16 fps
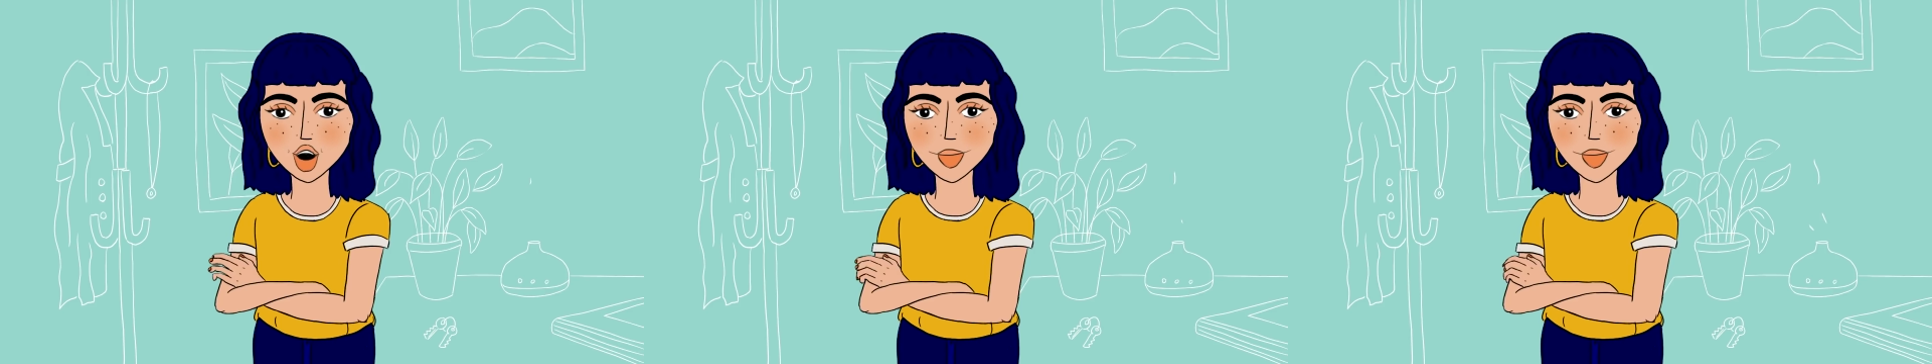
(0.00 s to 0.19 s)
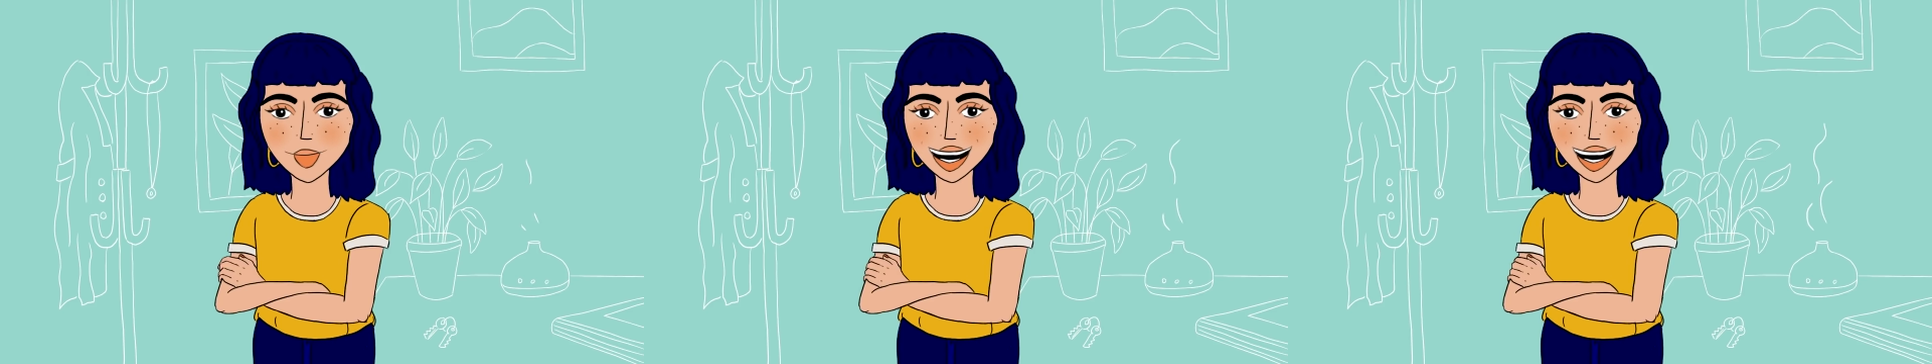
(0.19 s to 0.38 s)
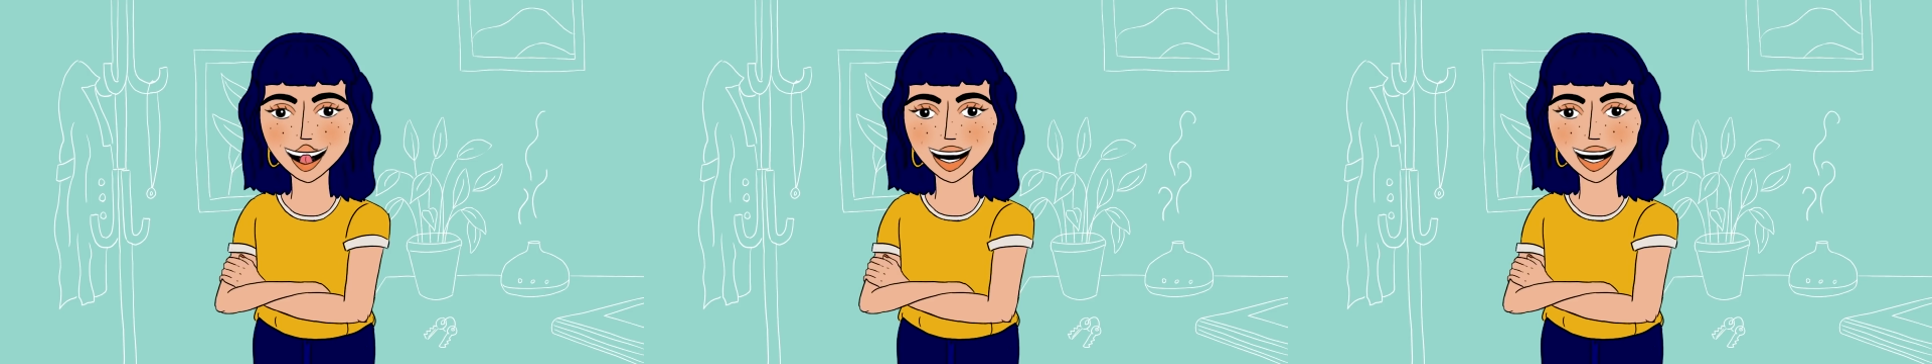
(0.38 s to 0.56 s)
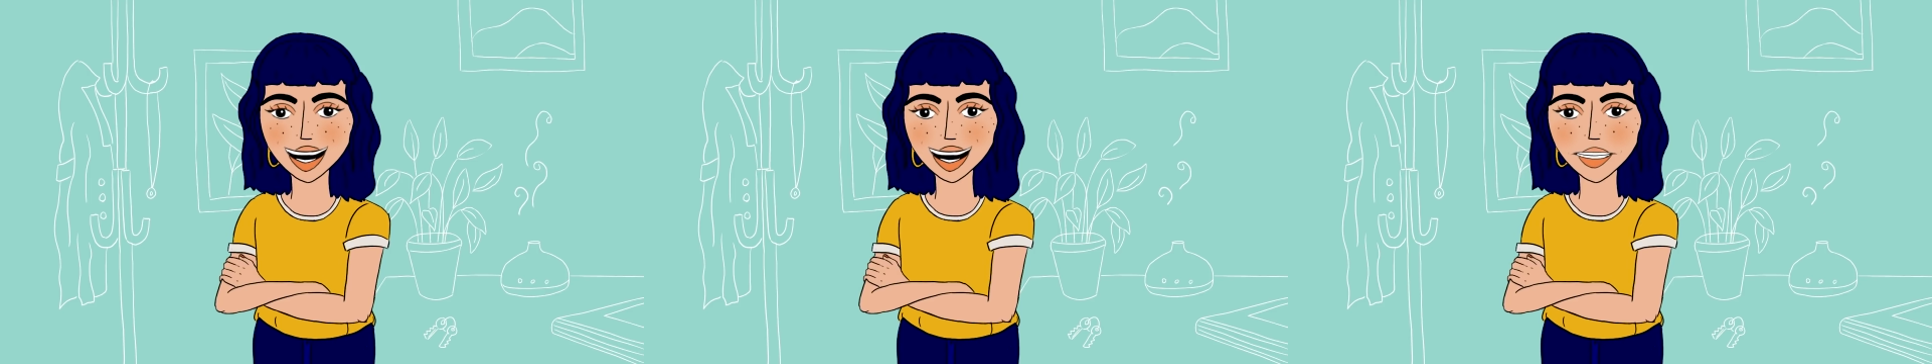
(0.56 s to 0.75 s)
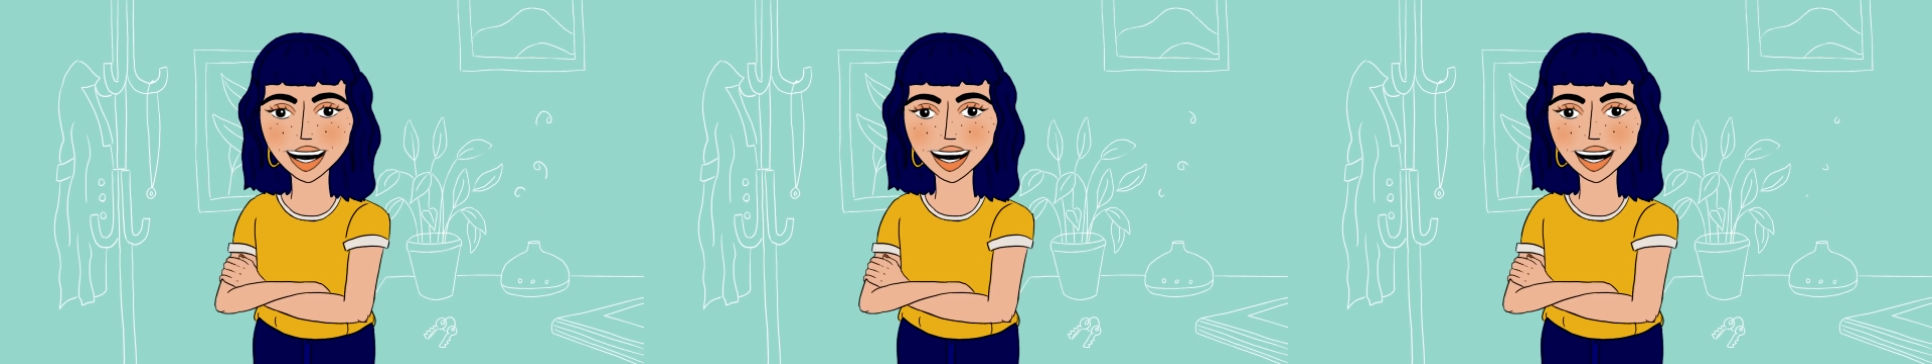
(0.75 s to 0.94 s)
desde que dei
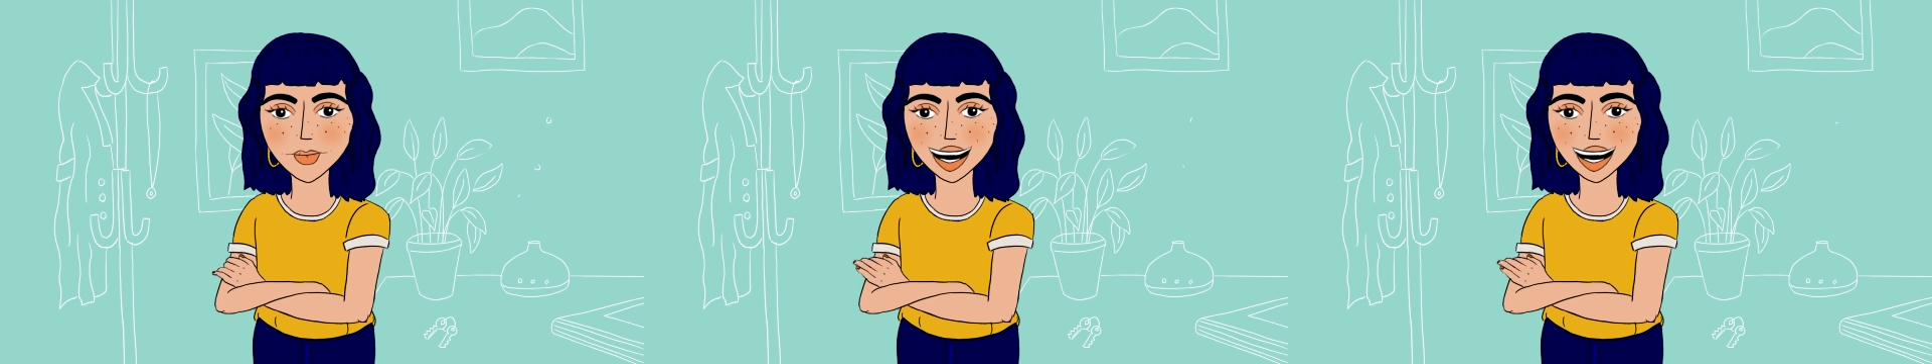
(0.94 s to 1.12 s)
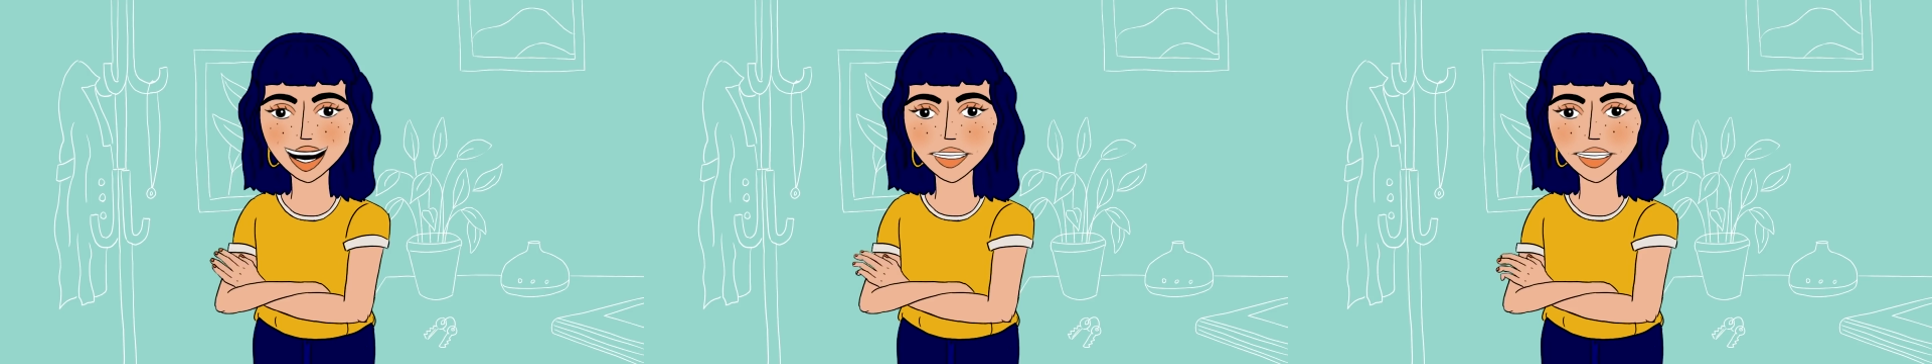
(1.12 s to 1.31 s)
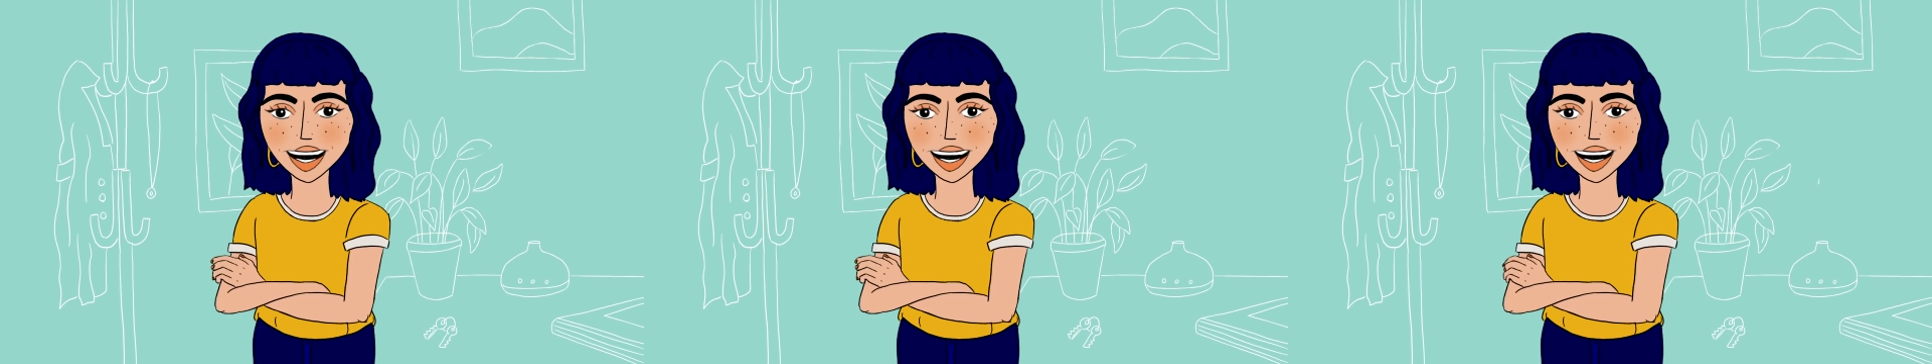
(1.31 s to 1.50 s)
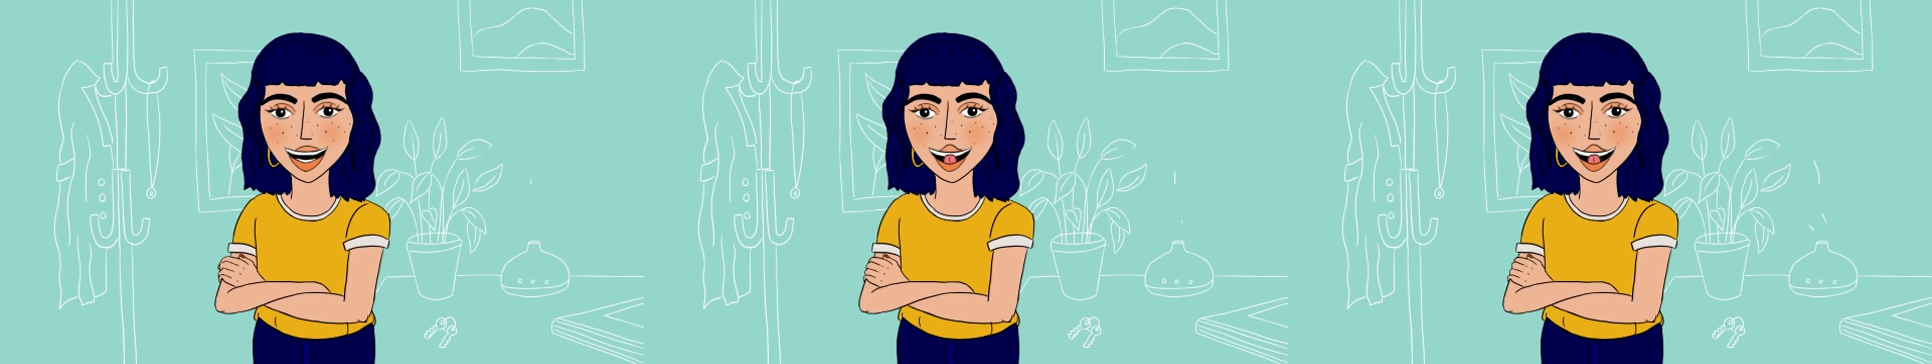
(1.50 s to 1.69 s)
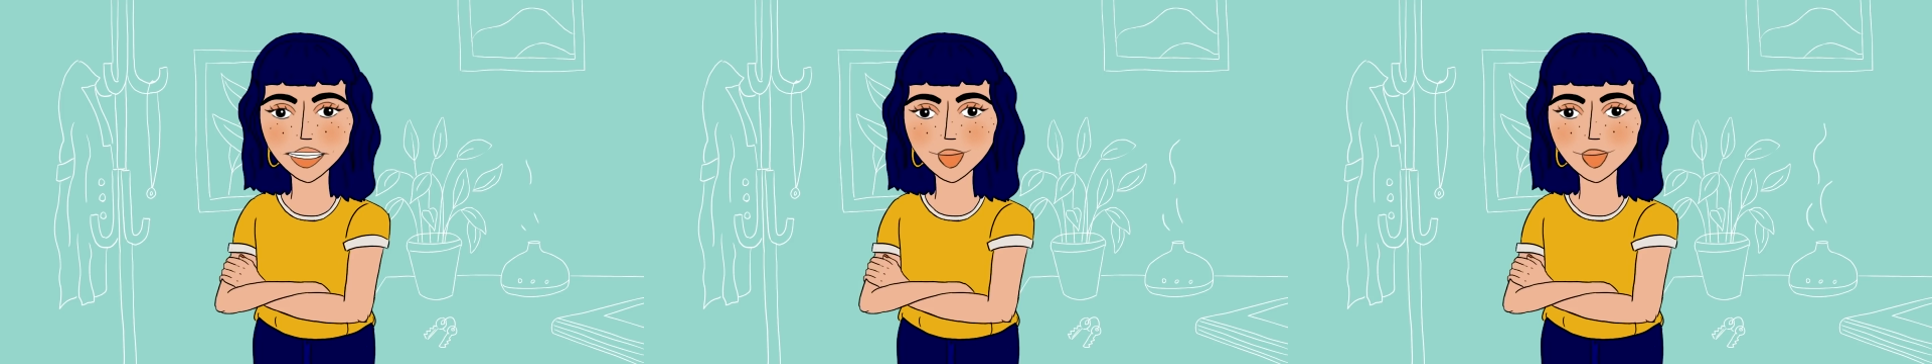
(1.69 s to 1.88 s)
à luz
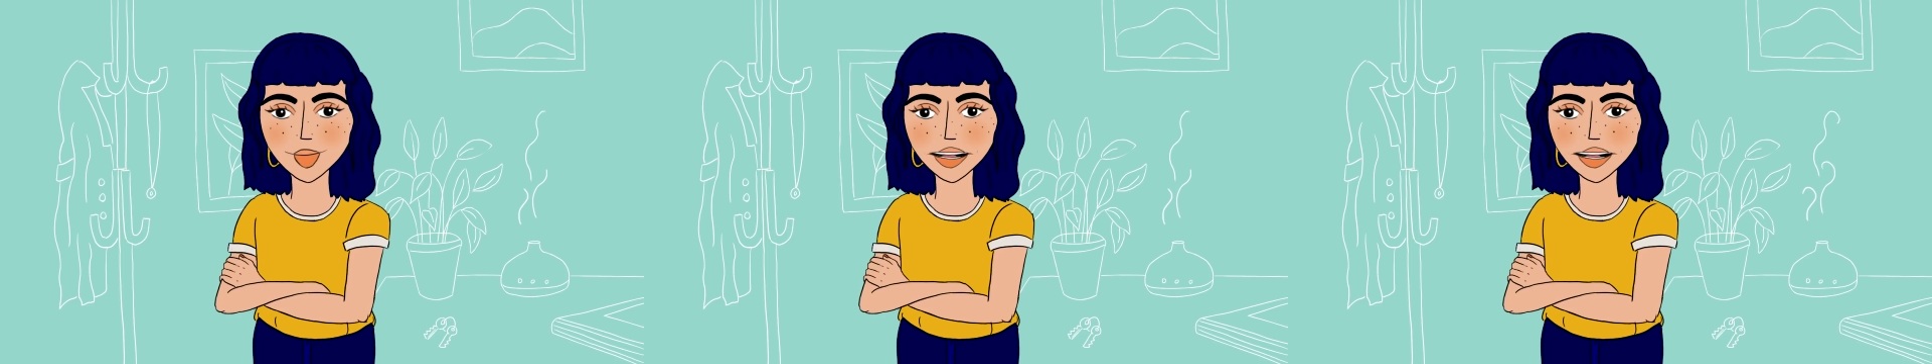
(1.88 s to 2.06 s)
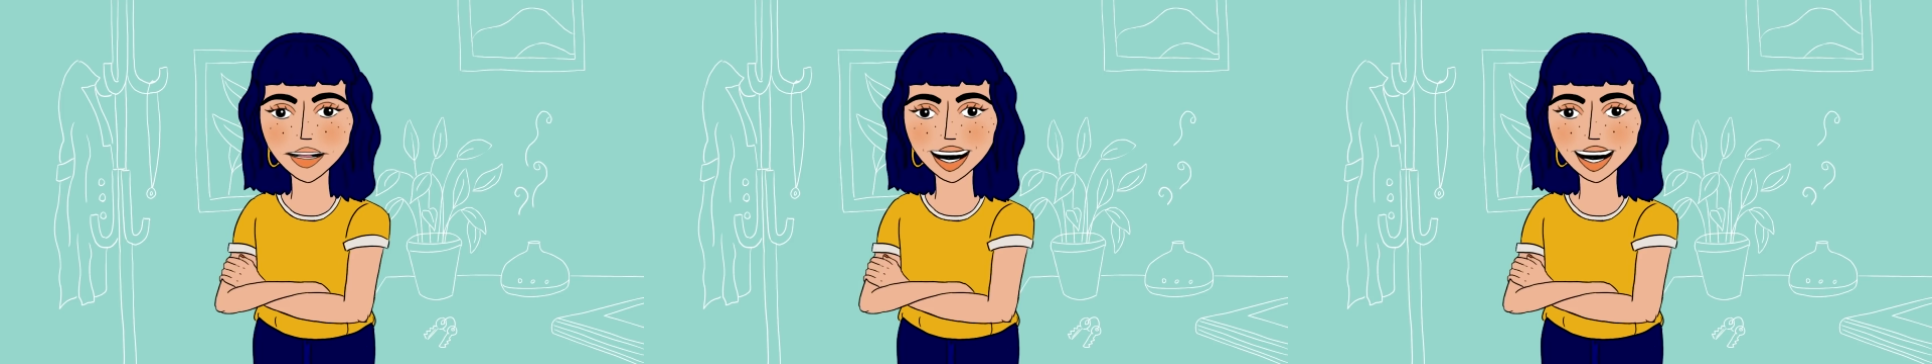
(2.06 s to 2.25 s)
porque